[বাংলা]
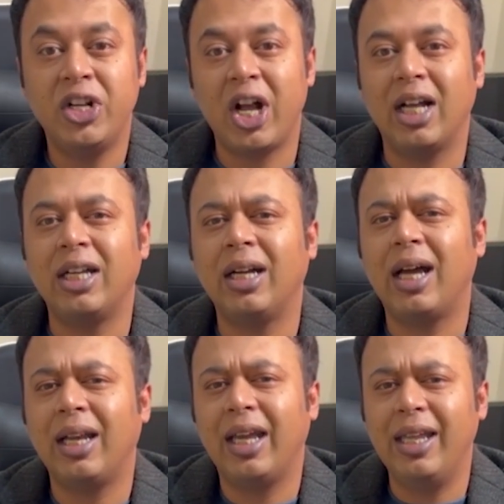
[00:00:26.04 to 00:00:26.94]
শাহজাহান
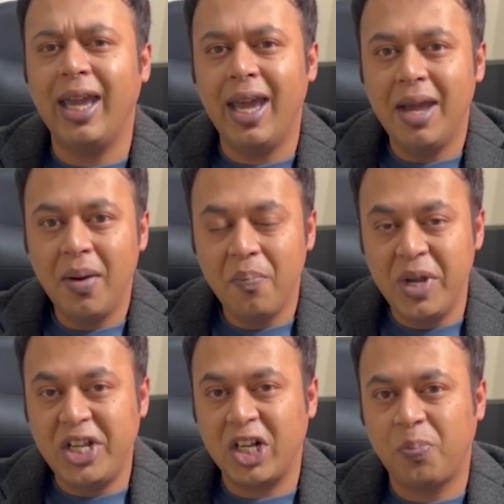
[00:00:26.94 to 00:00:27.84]
খানকে নিয়ে
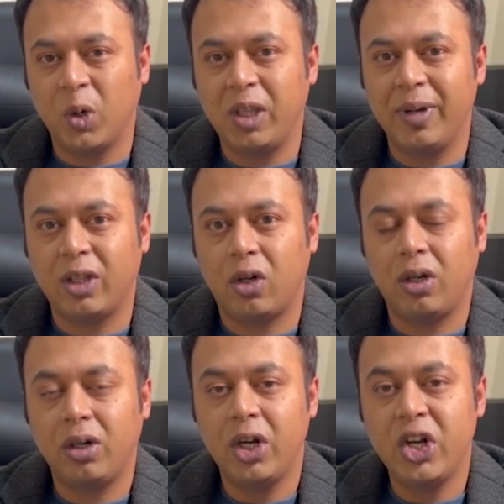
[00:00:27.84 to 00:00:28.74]
বিশেষ প্রতিবেদন
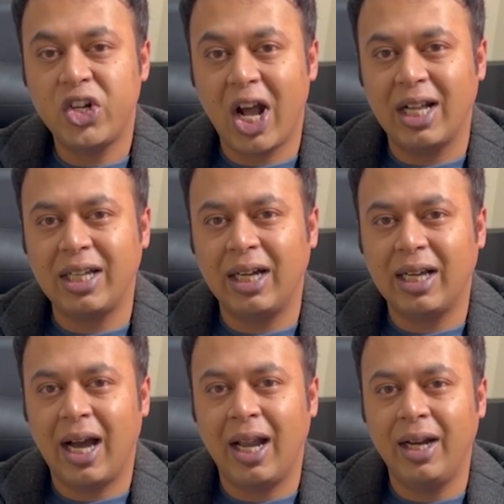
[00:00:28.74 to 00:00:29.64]
শাহজাহান
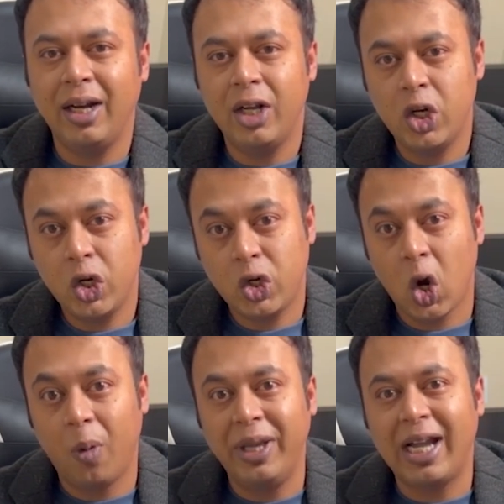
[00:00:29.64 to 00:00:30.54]
খান
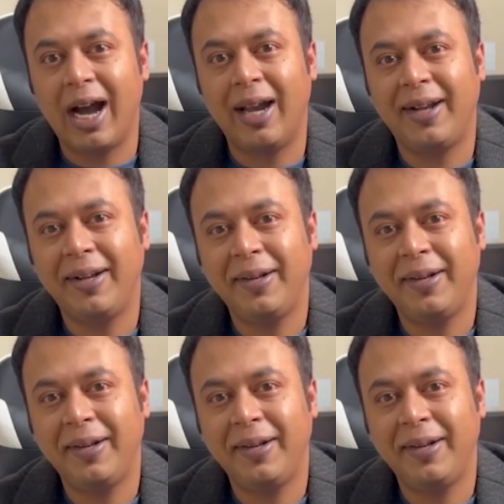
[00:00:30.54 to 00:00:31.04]
সবই খান